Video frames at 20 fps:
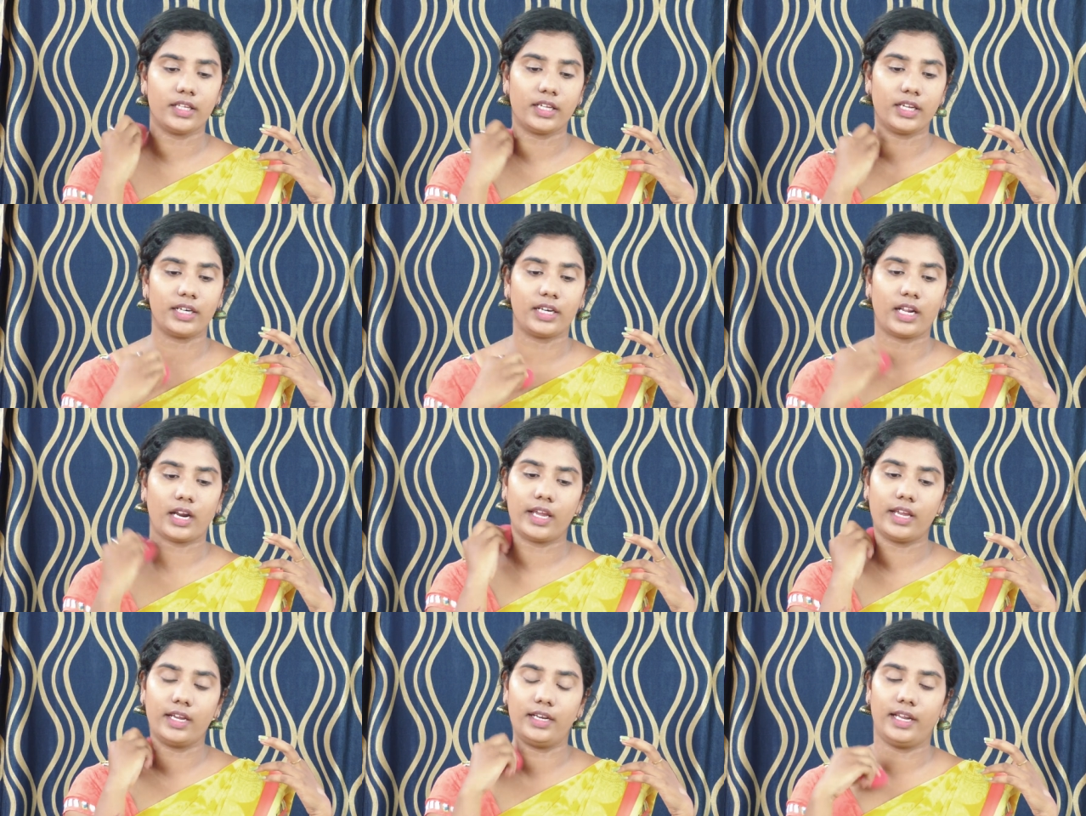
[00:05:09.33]

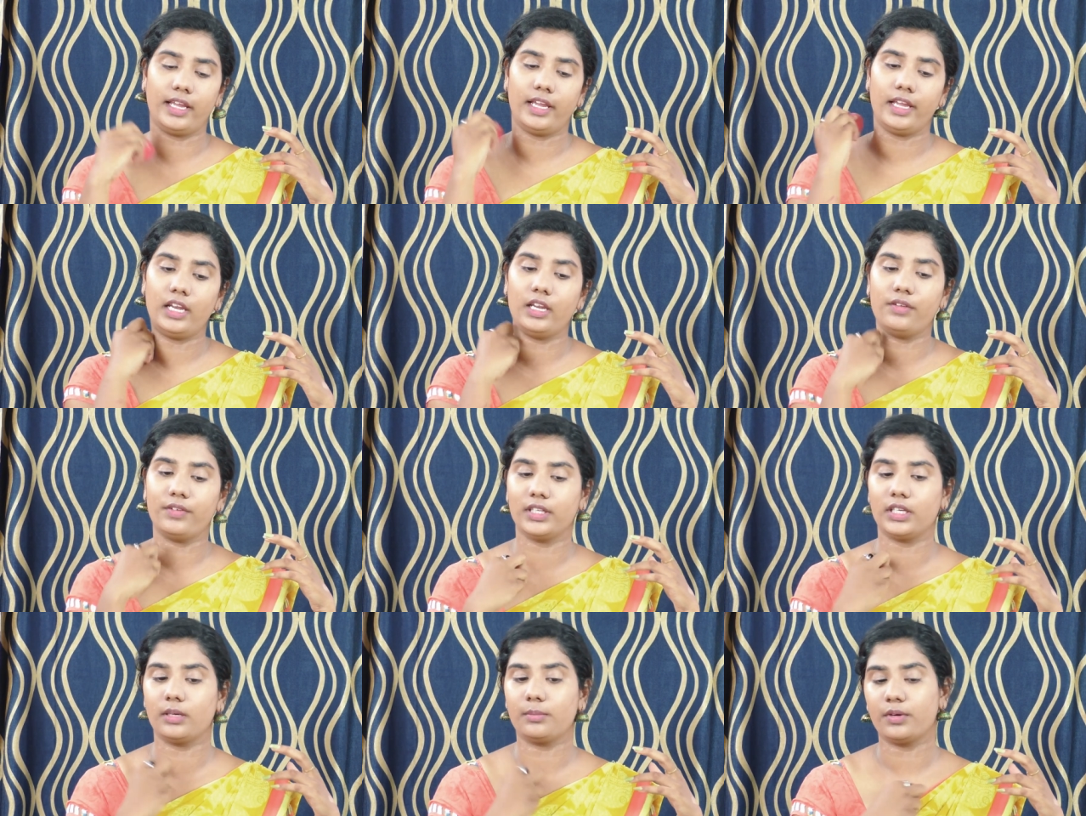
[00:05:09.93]
கேட்டிருந்தீங்க டெய்லி
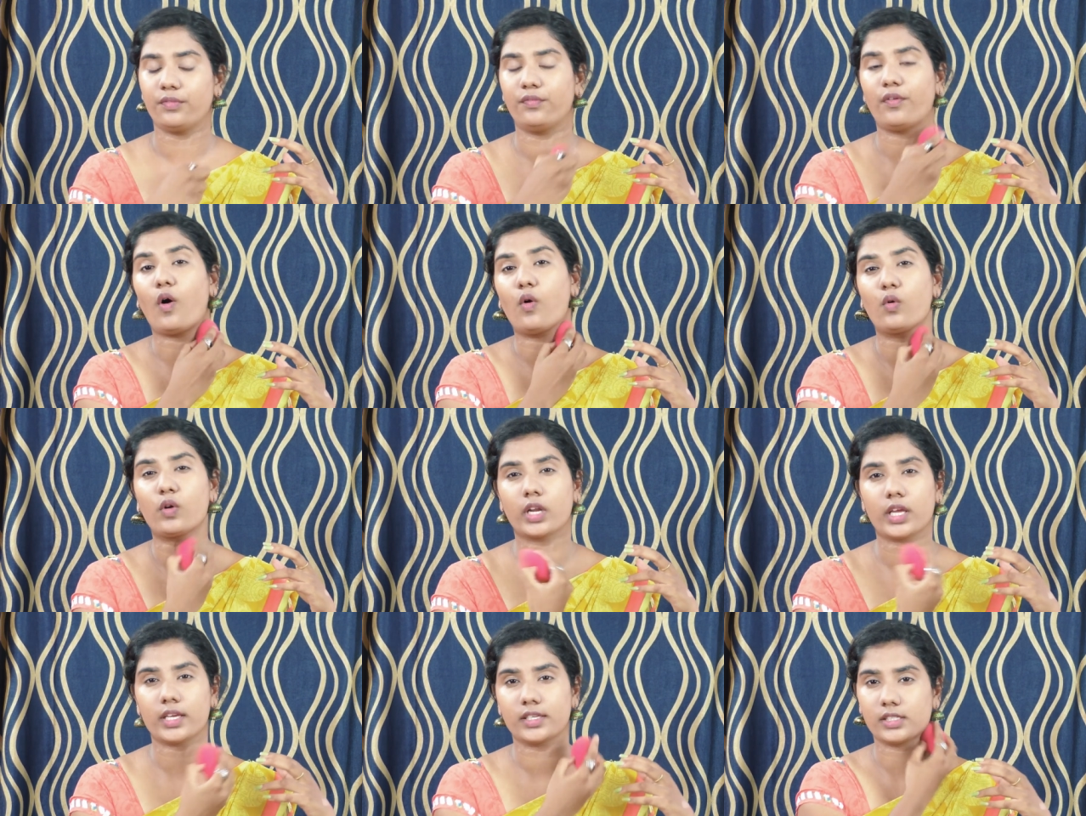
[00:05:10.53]
வந்து நம்ம
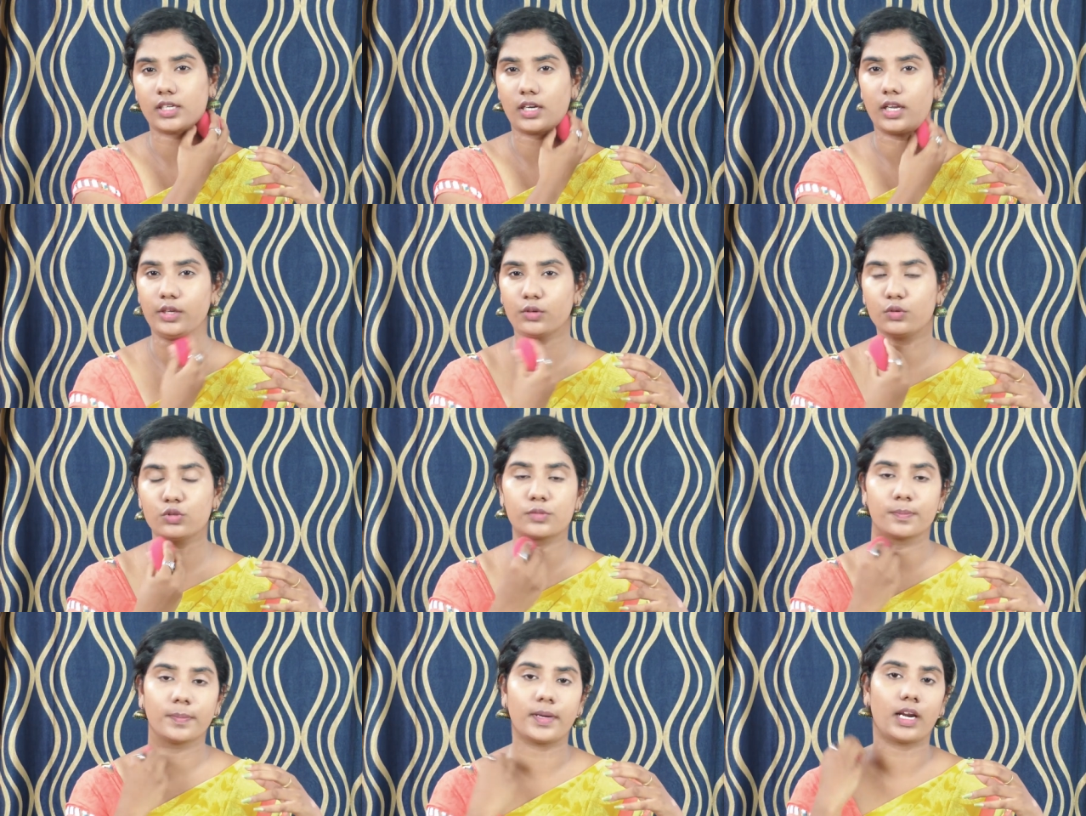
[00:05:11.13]
ஃபவுண்டேஷன்லாம்
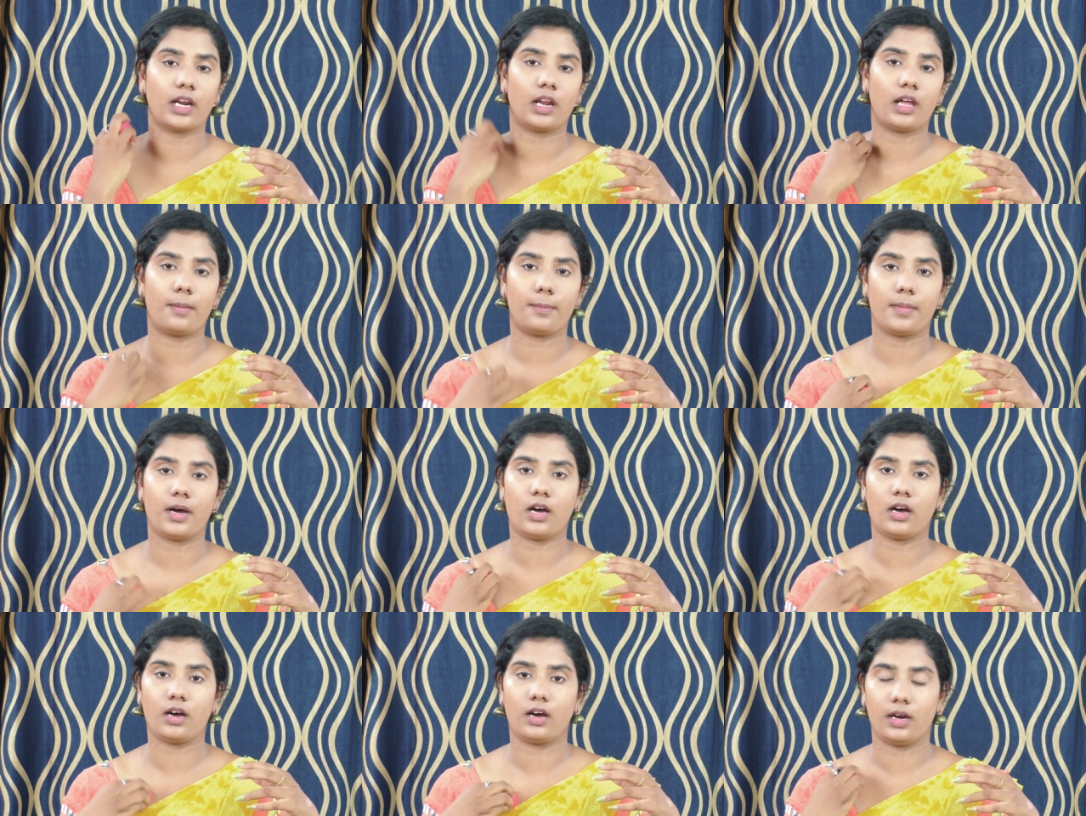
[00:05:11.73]
யூஸ்
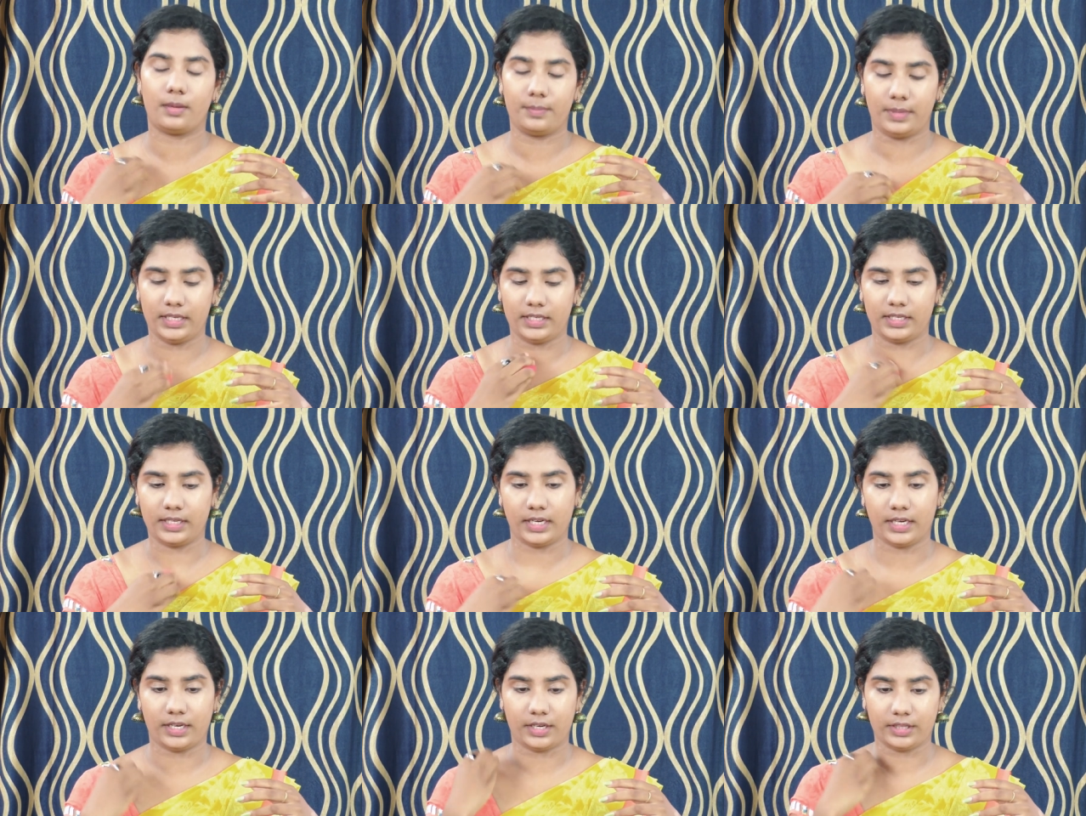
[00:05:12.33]
பண்ணலாமா
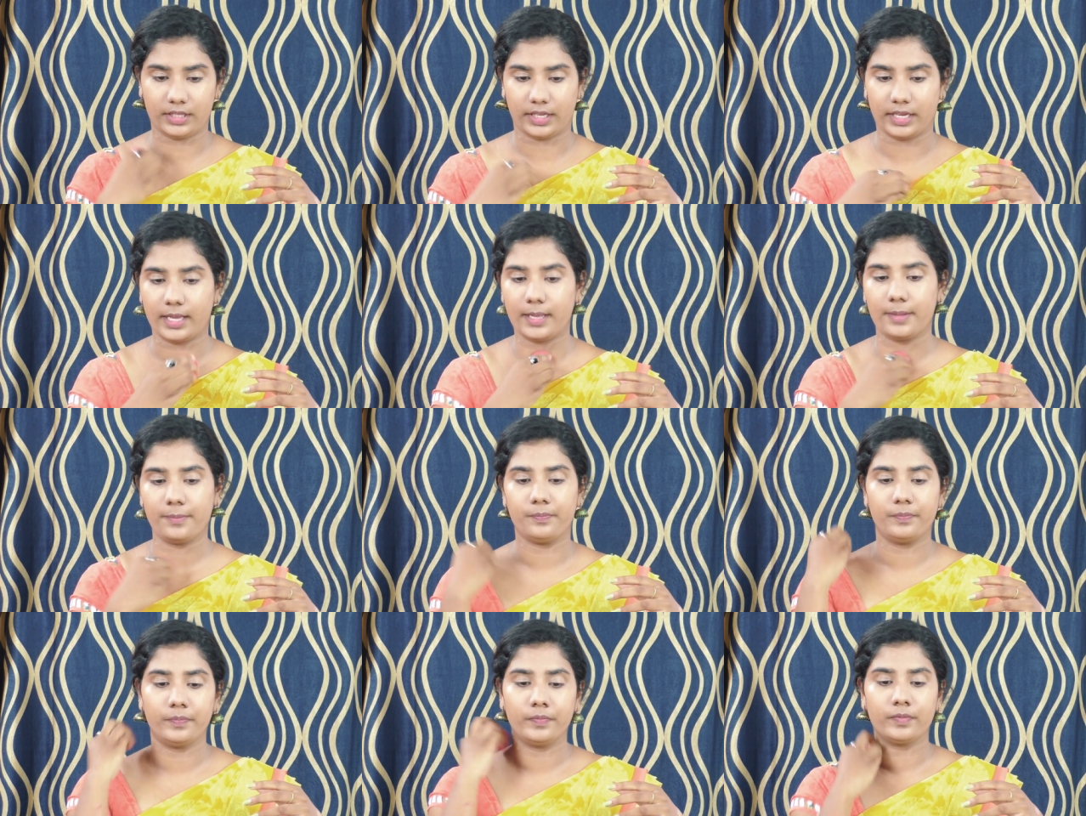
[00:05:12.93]
அப்படின்னு கேட்டிருந்தீங்க
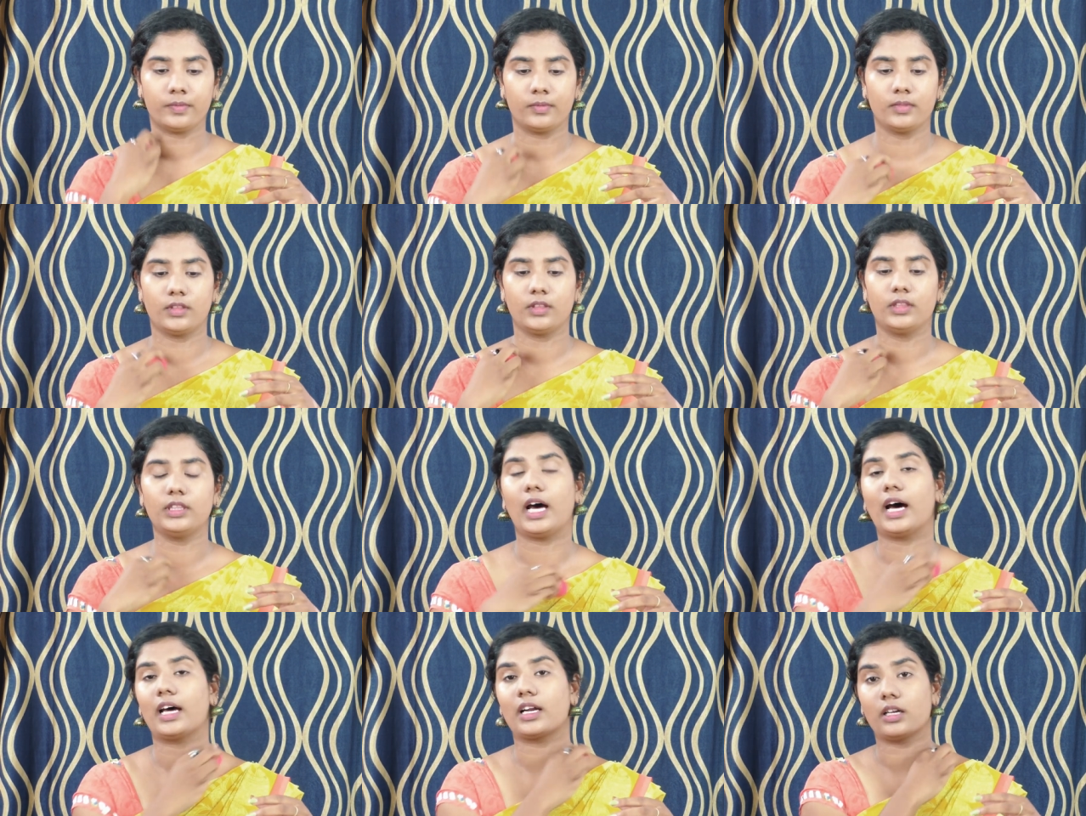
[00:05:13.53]

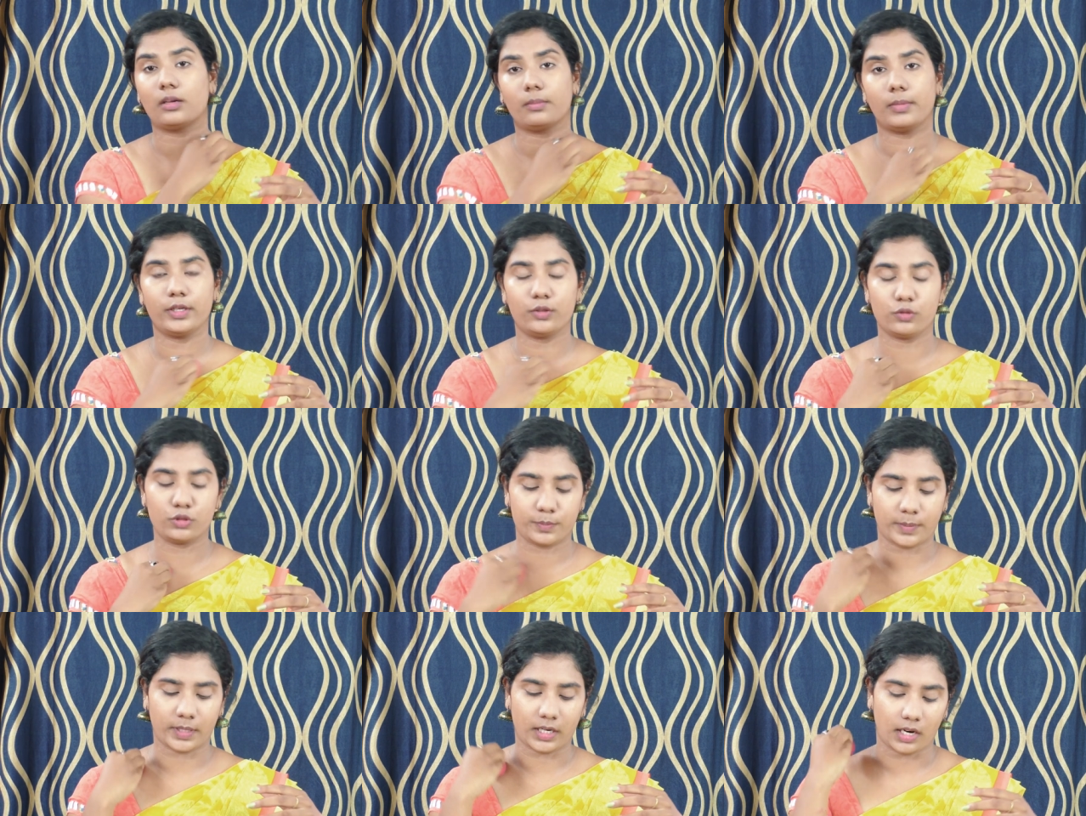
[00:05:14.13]
தாராளமாக
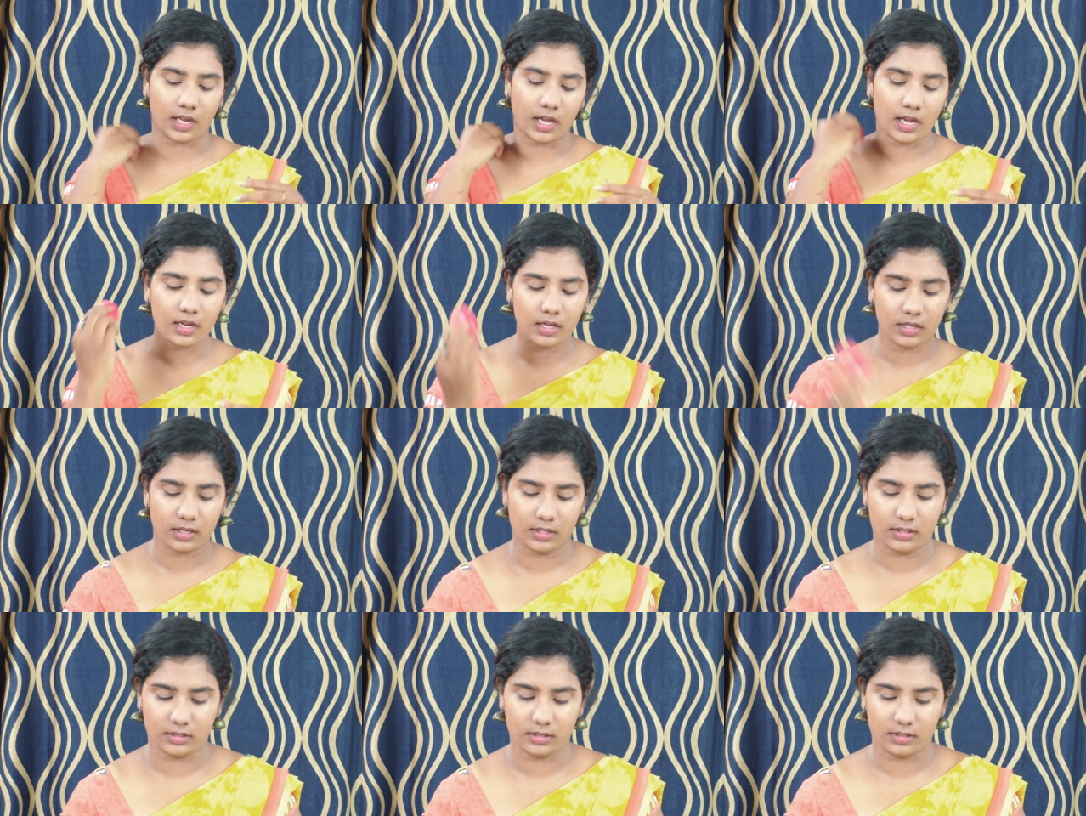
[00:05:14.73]
யூஸ் பண்ணலாம்